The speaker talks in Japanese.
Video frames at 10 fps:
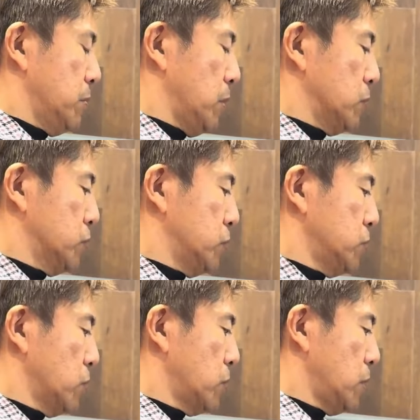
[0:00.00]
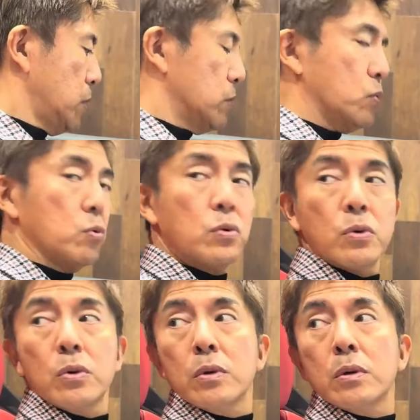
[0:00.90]
まあ、後ろからの
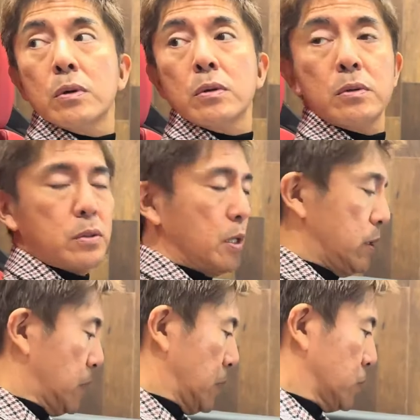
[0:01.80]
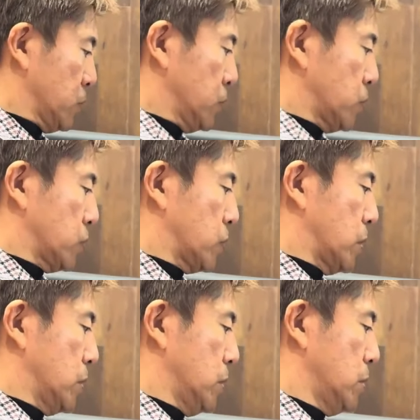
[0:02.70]
レーダーということ
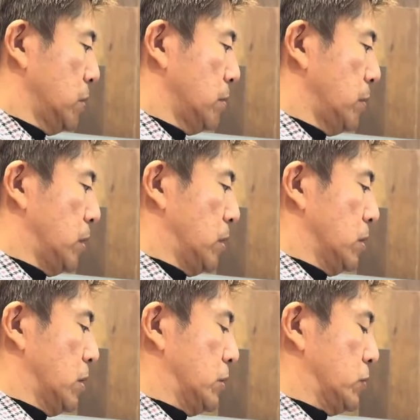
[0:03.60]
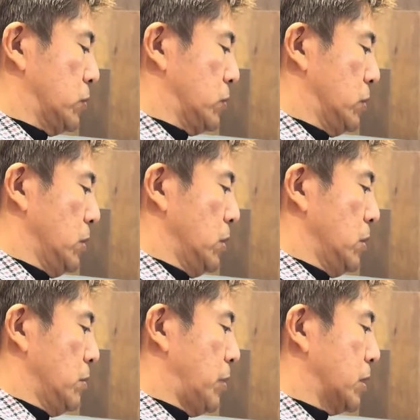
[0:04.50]
かな、まあ、あの
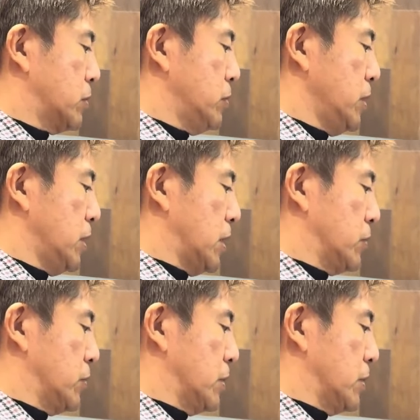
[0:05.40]
バックレーダーというふ